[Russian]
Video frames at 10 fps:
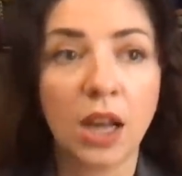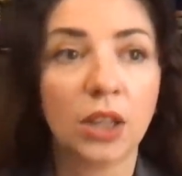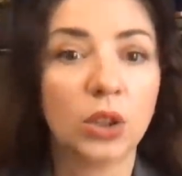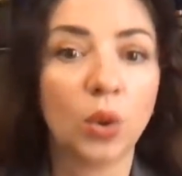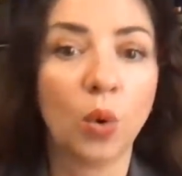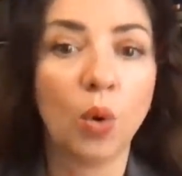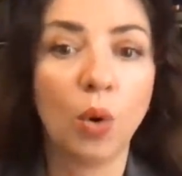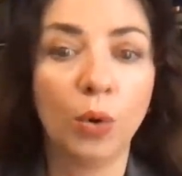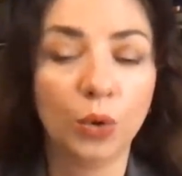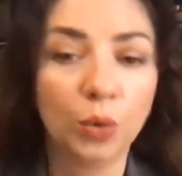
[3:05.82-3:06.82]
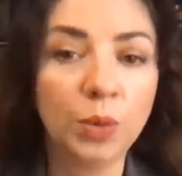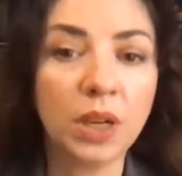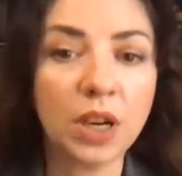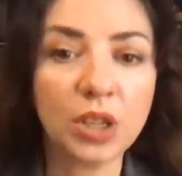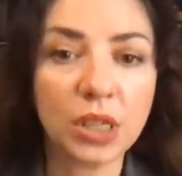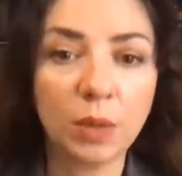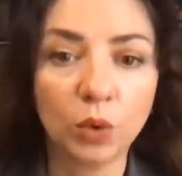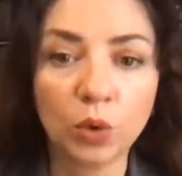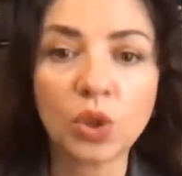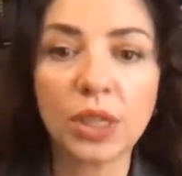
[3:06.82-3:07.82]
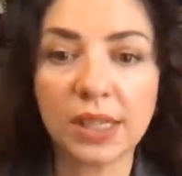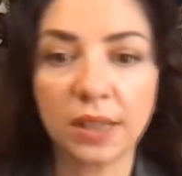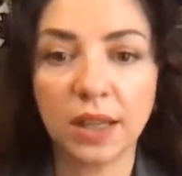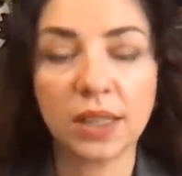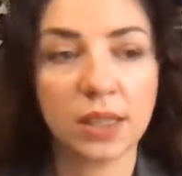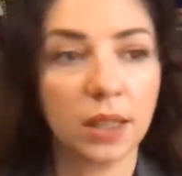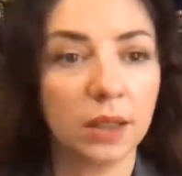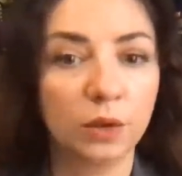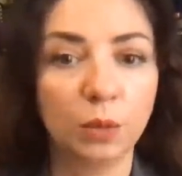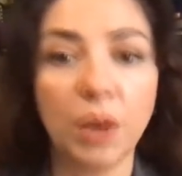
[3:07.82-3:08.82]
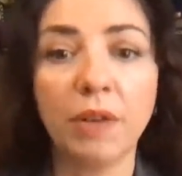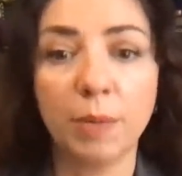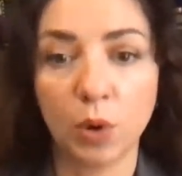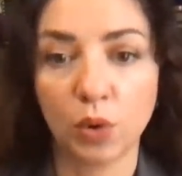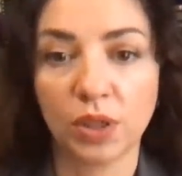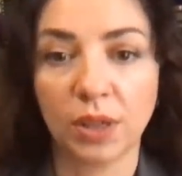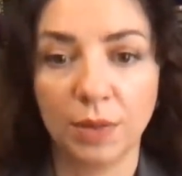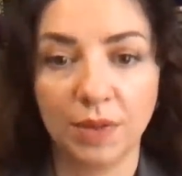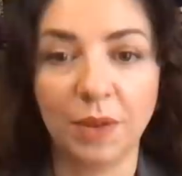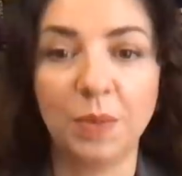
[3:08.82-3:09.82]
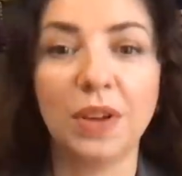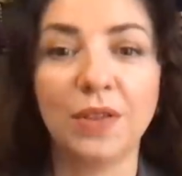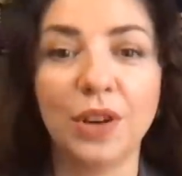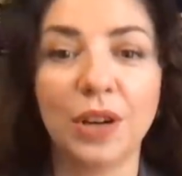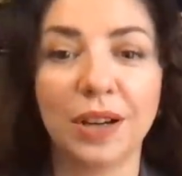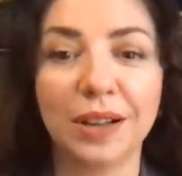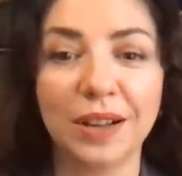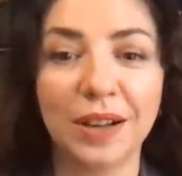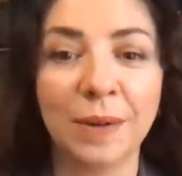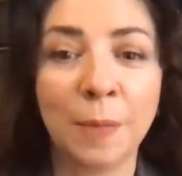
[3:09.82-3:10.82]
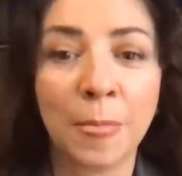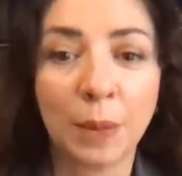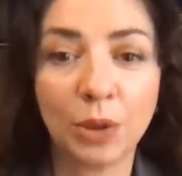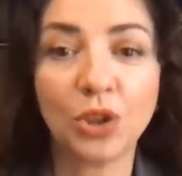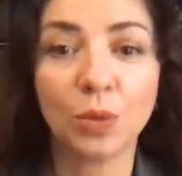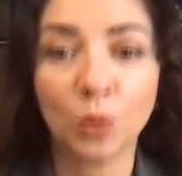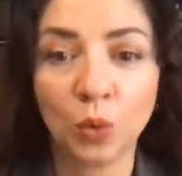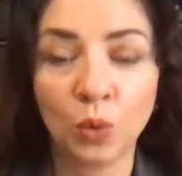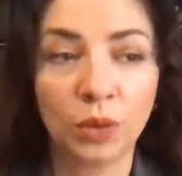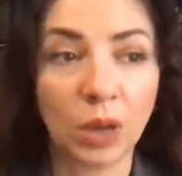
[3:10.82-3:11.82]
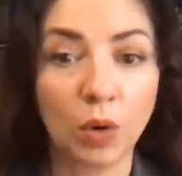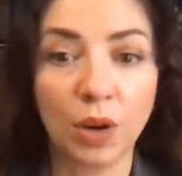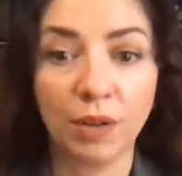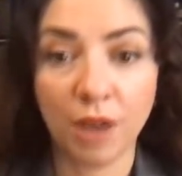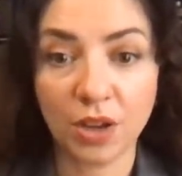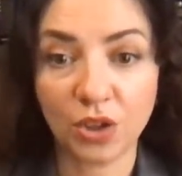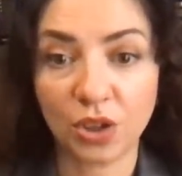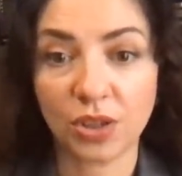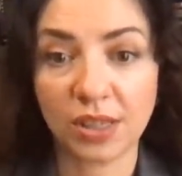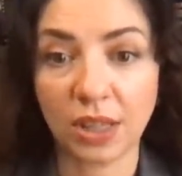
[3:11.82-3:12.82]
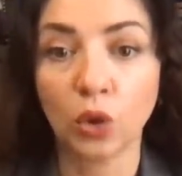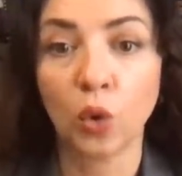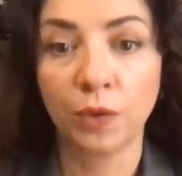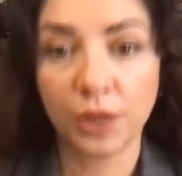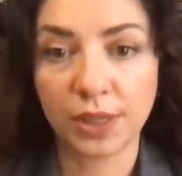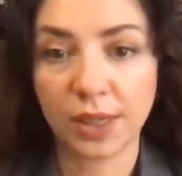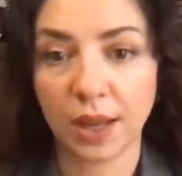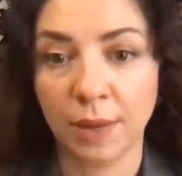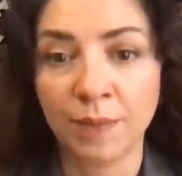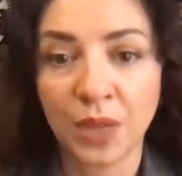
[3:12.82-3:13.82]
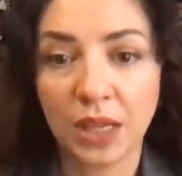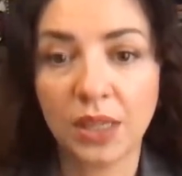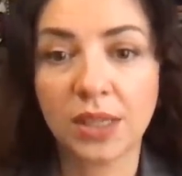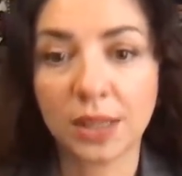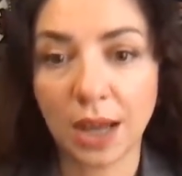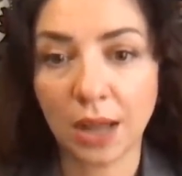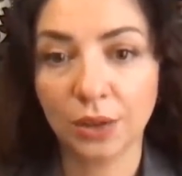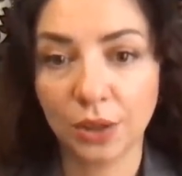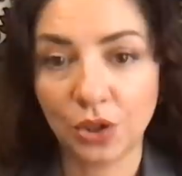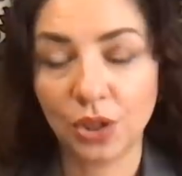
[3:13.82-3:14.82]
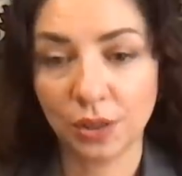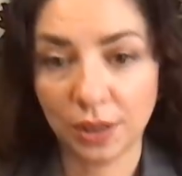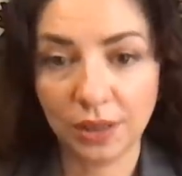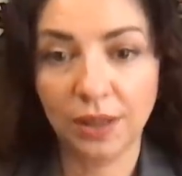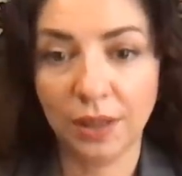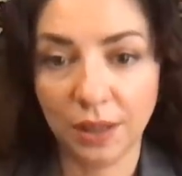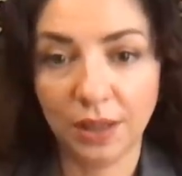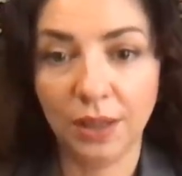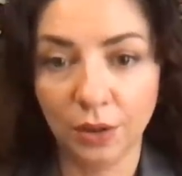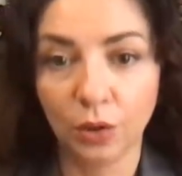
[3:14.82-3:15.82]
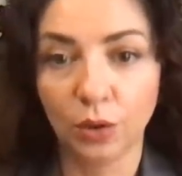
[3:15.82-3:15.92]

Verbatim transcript: то, ну, мне кажется, ему нужно задаться двумя вопросами. Во-первых, э, почему такой реванш становится и стал, и, и ну,